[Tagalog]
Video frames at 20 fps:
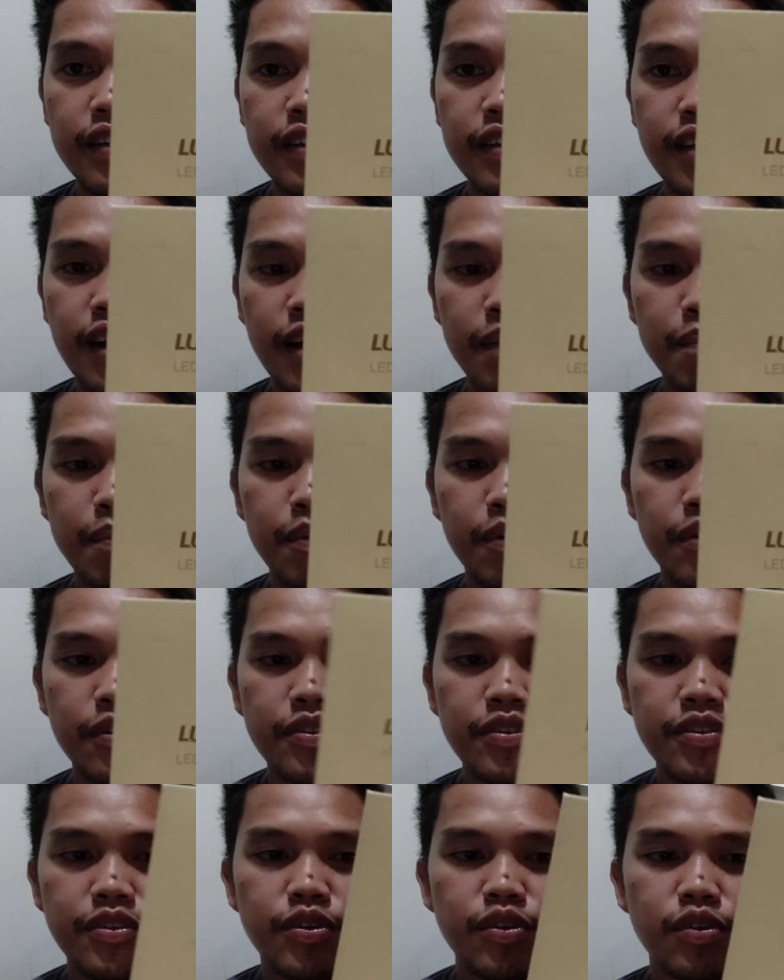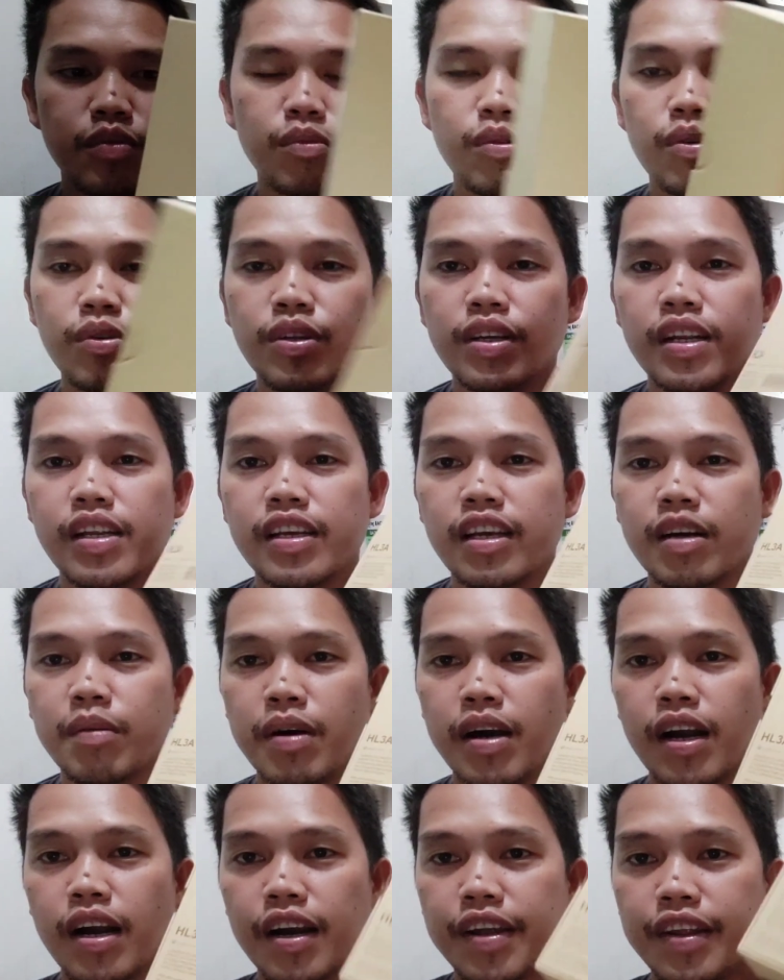Tapos, yung model niya
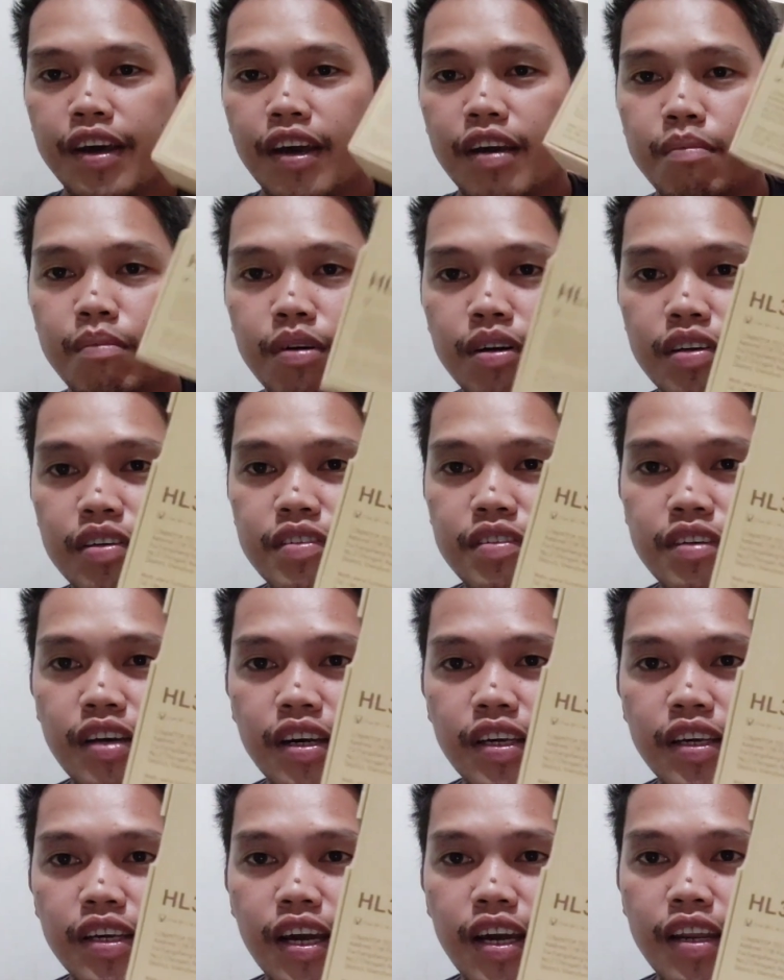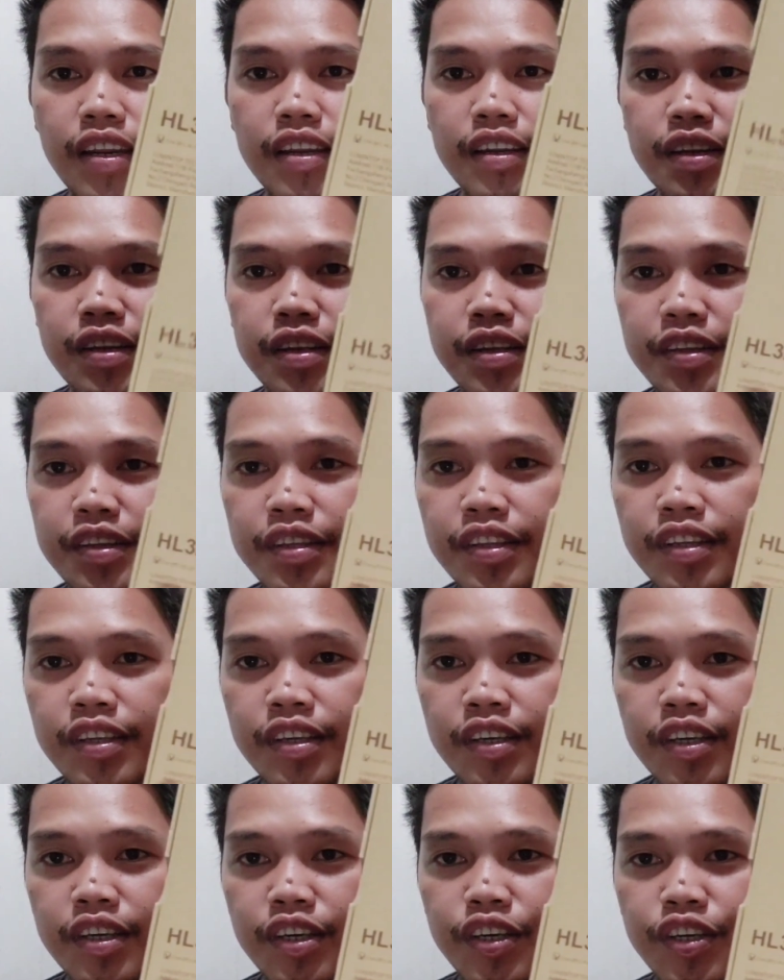mga kadivers, ayan,
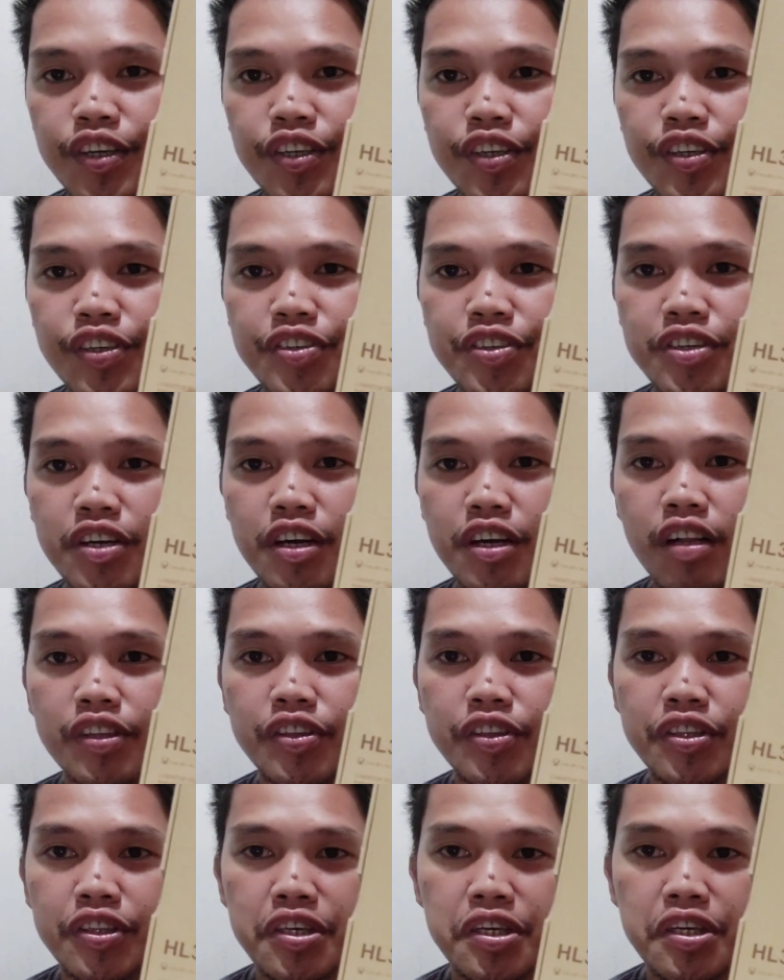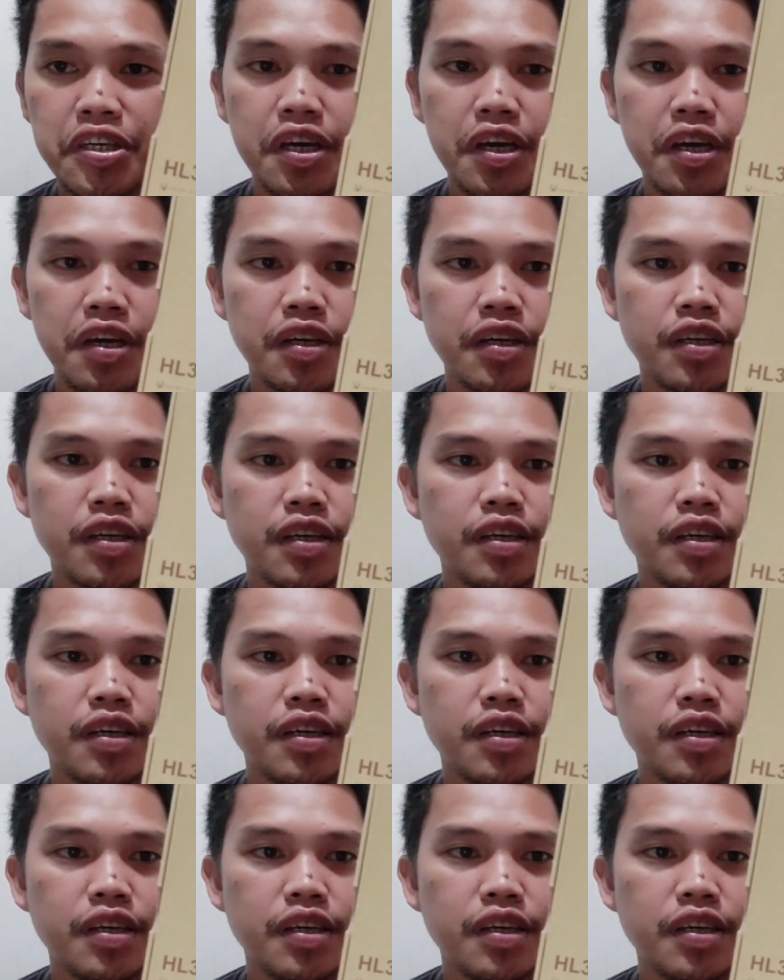HL3A.